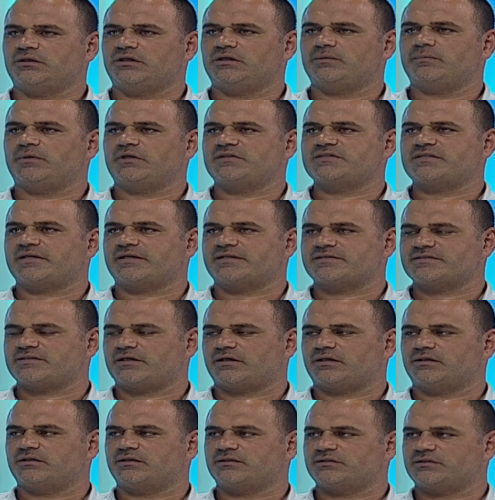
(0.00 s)

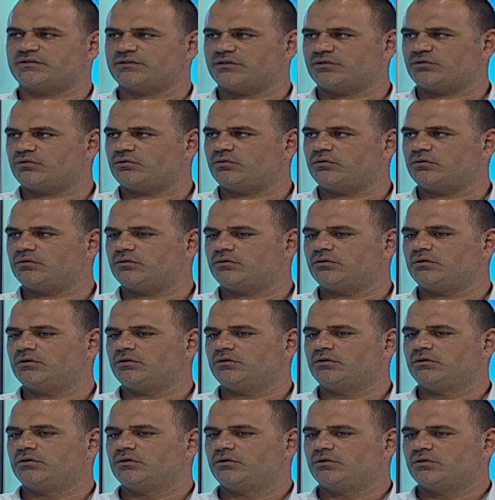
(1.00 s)
2008'e kadar zaten o
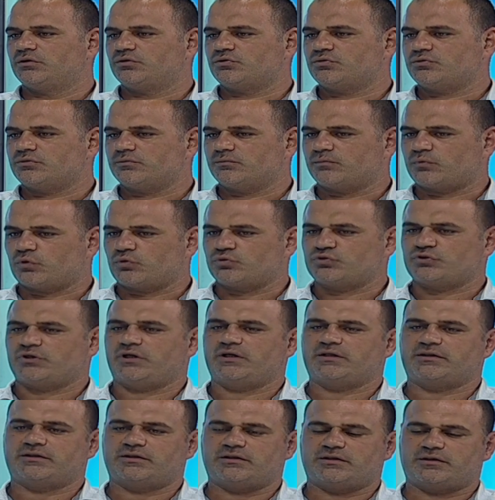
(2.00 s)

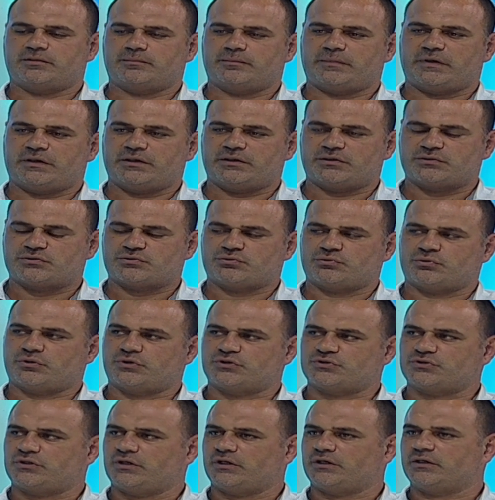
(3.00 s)
projelendirme
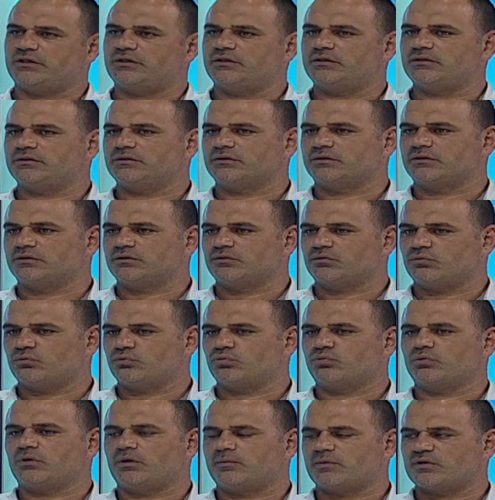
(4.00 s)
süreçleri, e,
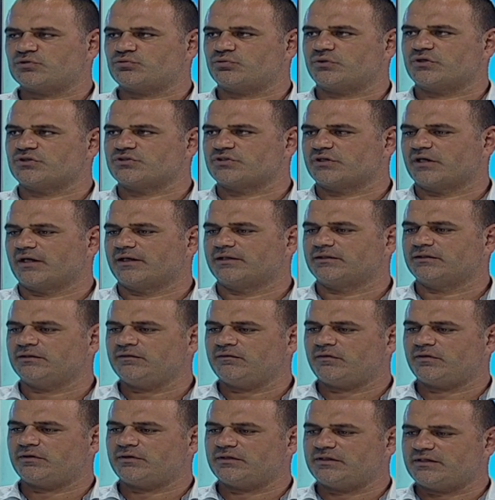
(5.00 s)
uygulama süreci geldi
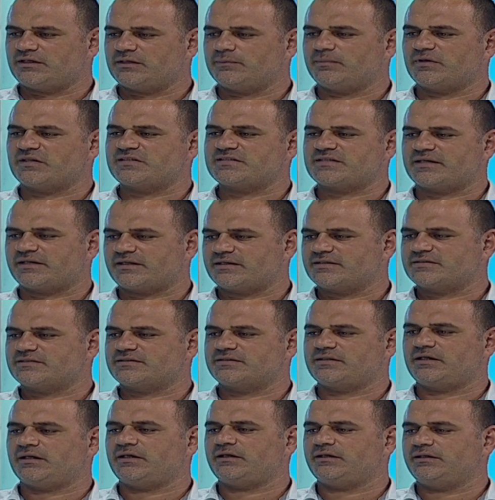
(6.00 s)
ve
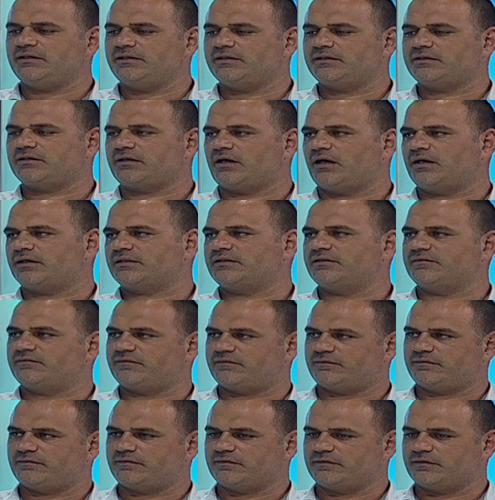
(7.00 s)
2008'de ilk aktif
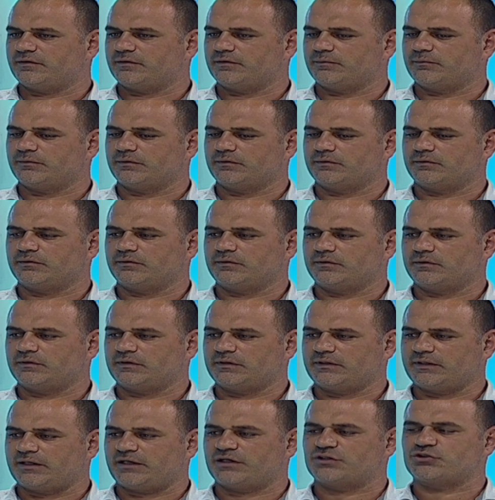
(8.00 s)
e,
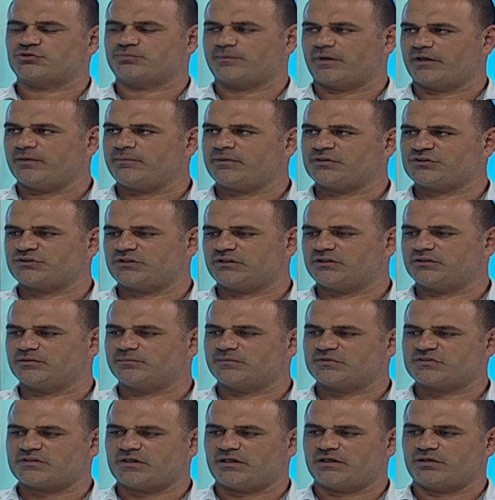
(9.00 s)
yarışmayı
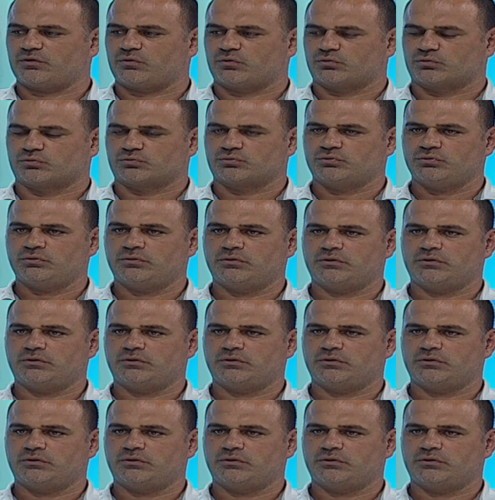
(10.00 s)
başladığımız tarih oldu